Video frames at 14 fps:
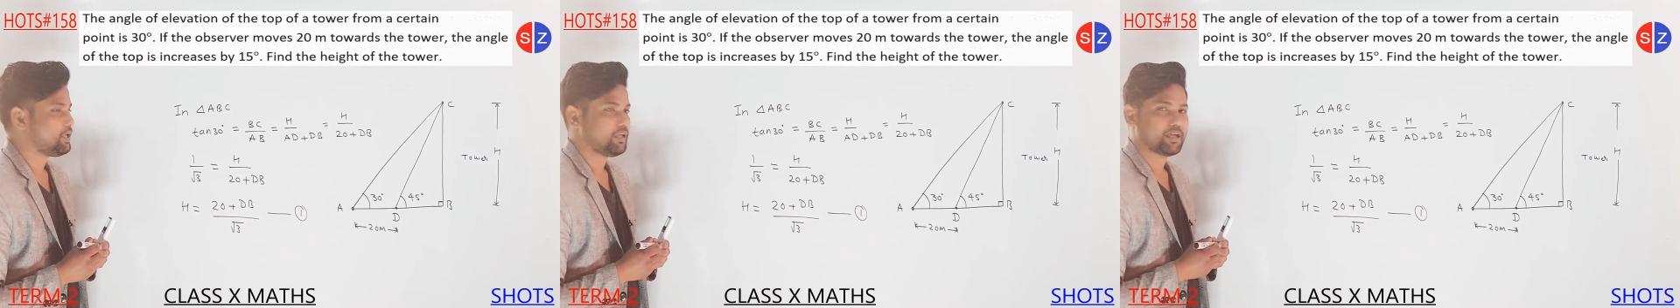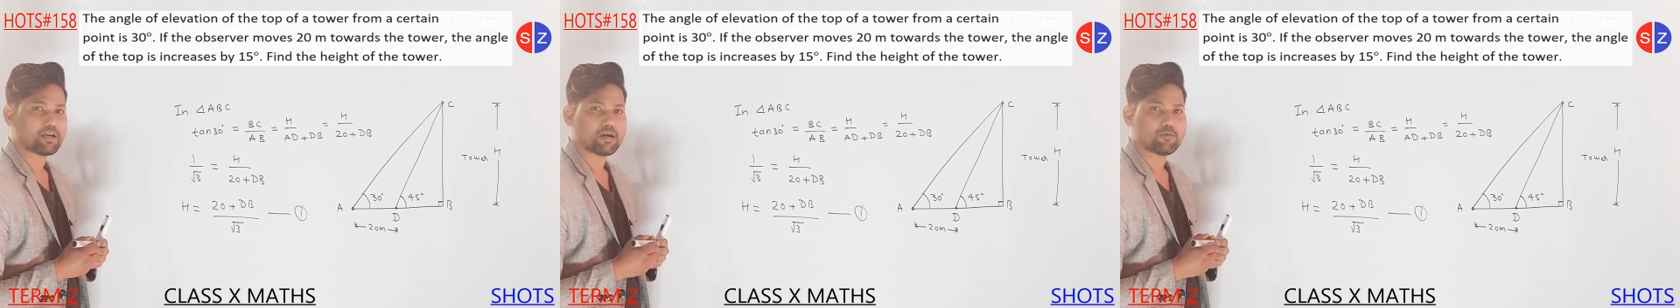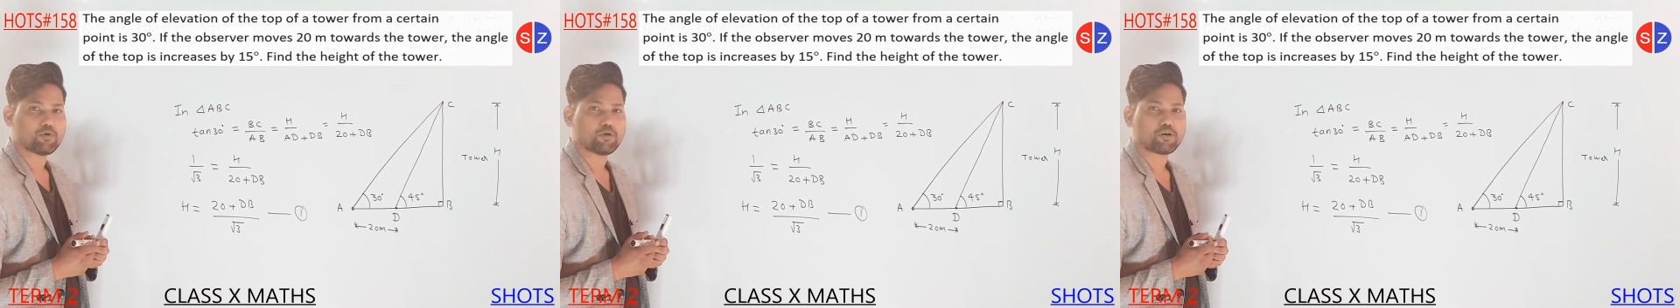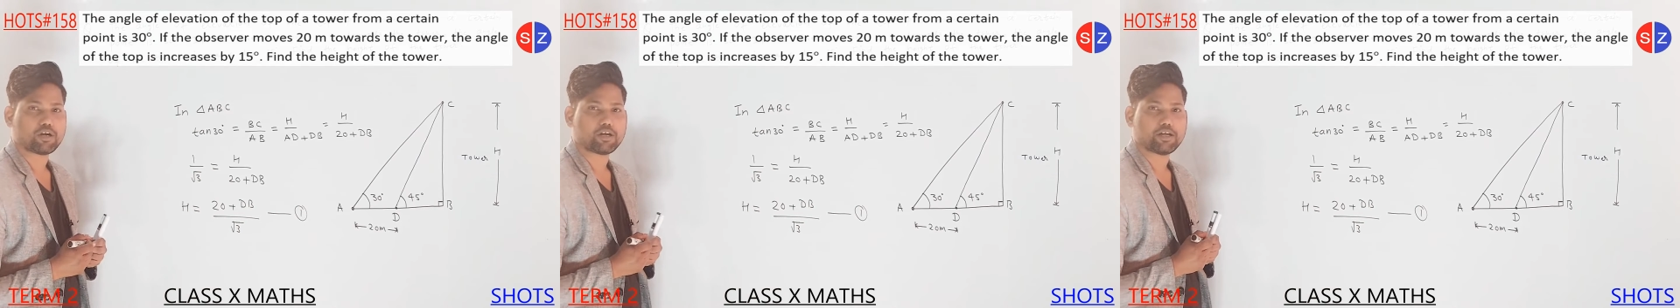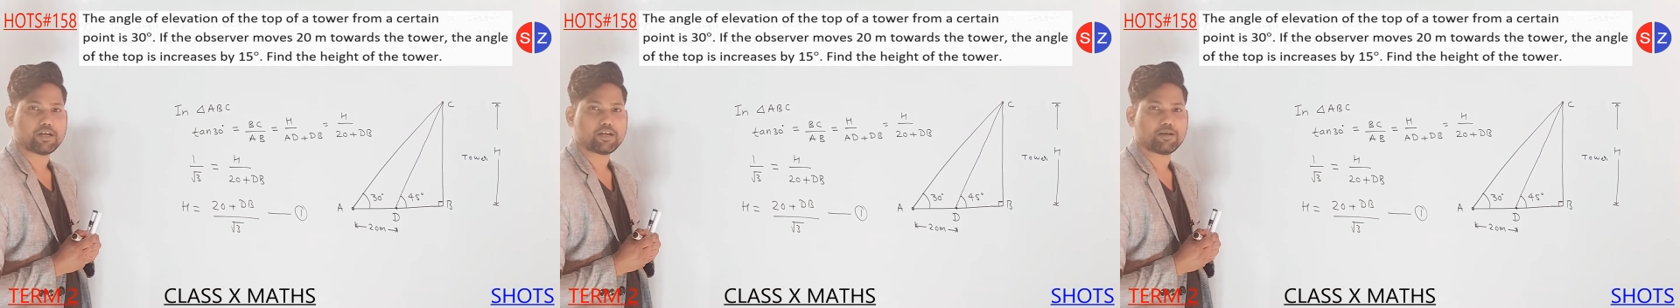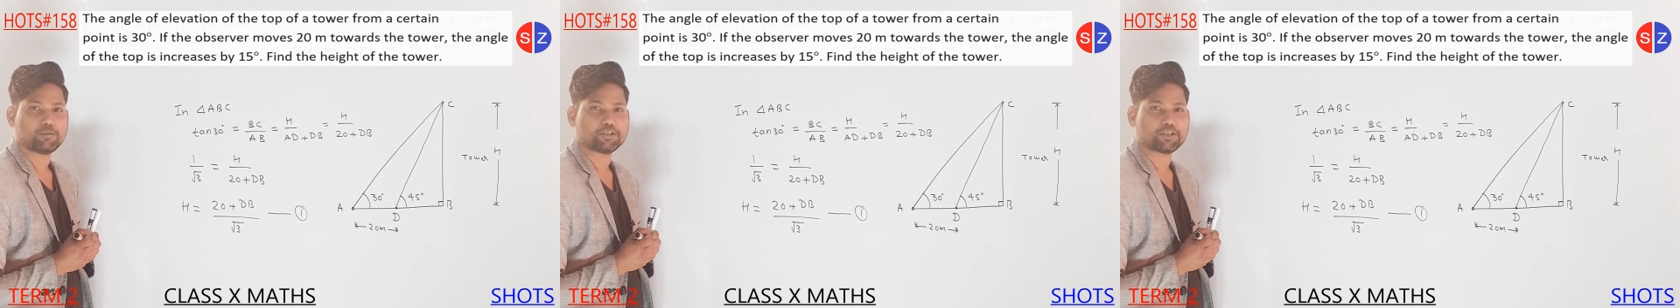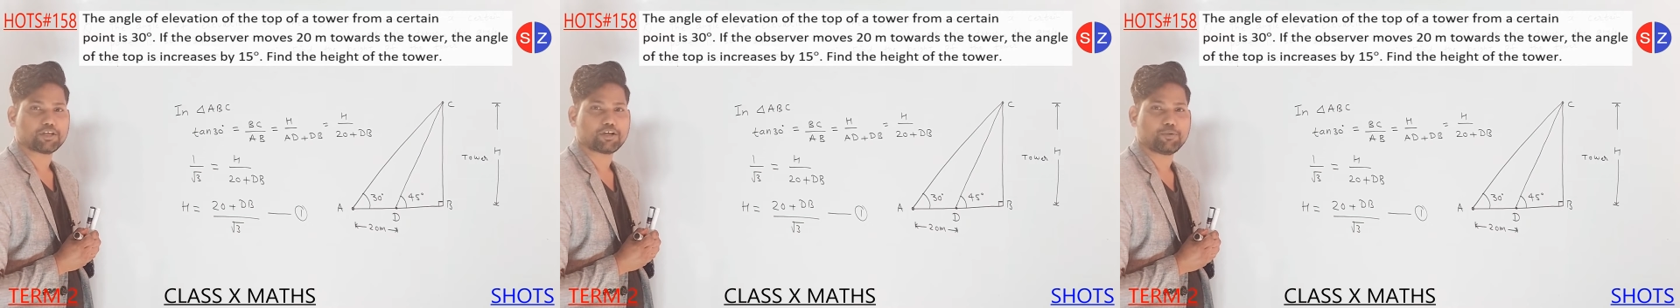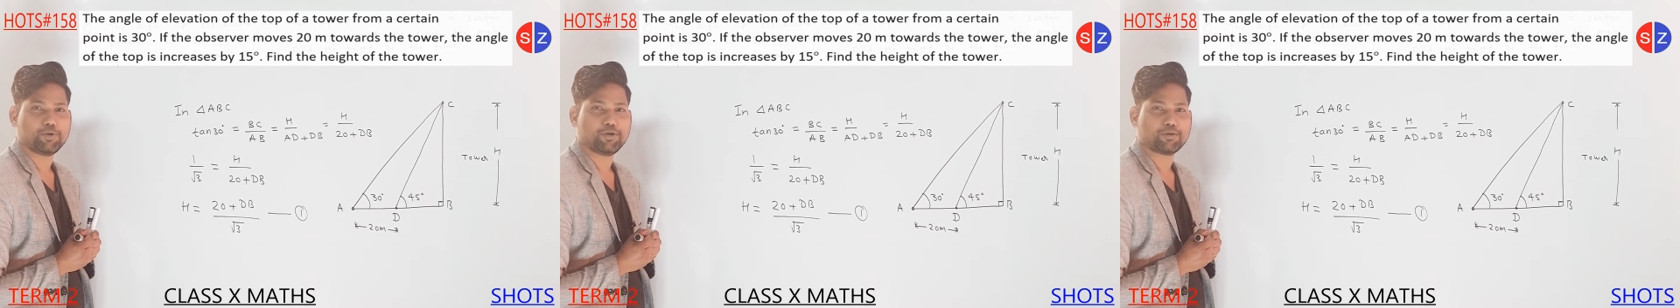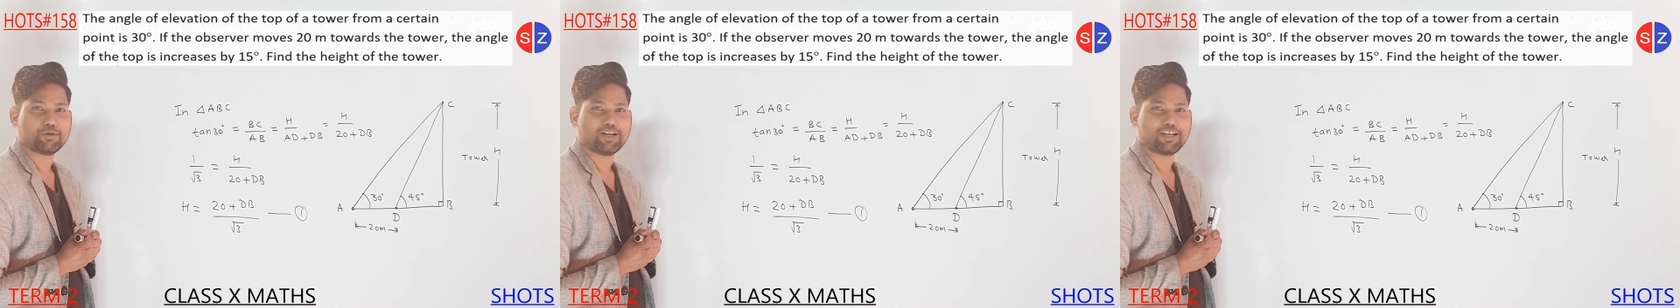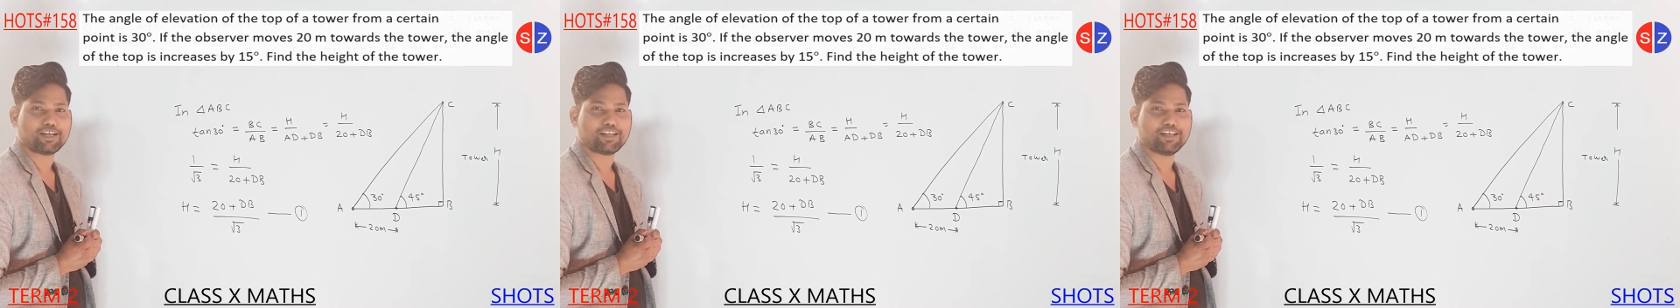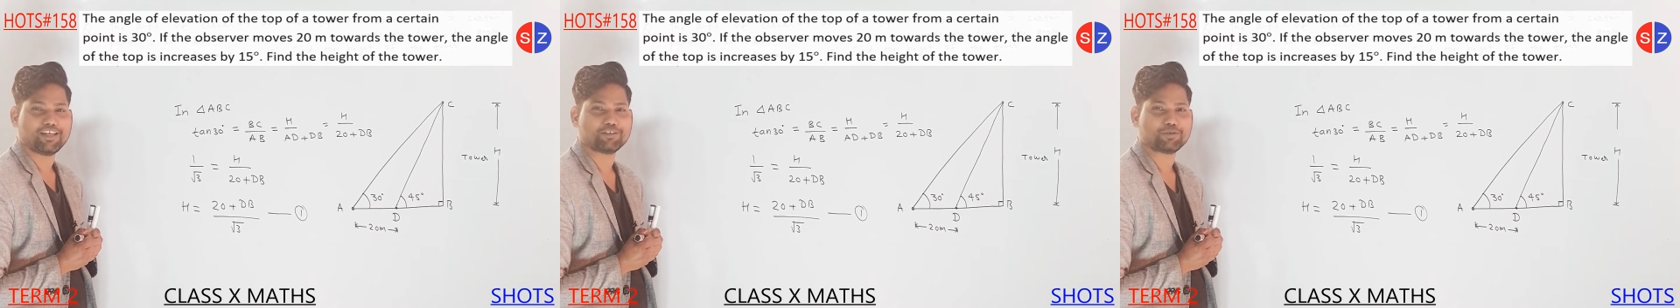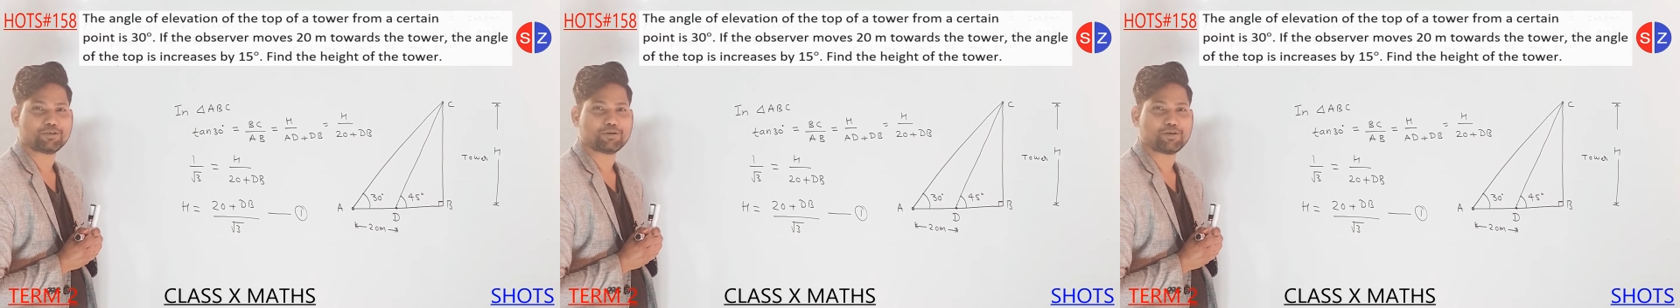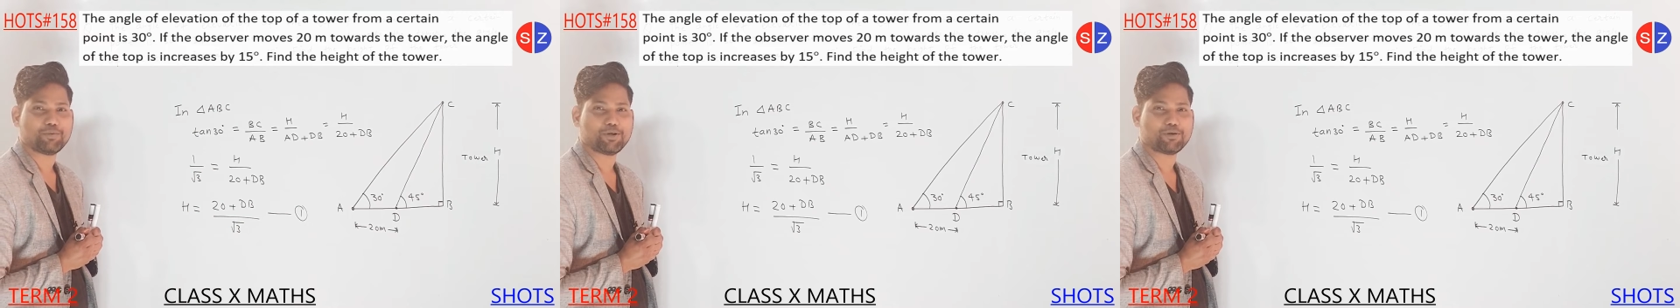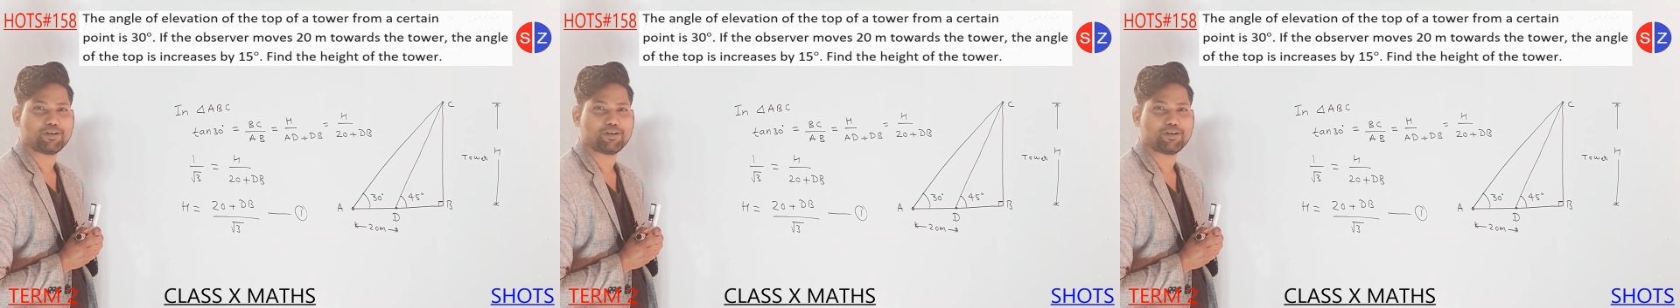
एक काम और करना यार अभी तक अगर वीडियो को लाइक नहीं किया तो एक बार वीडियो को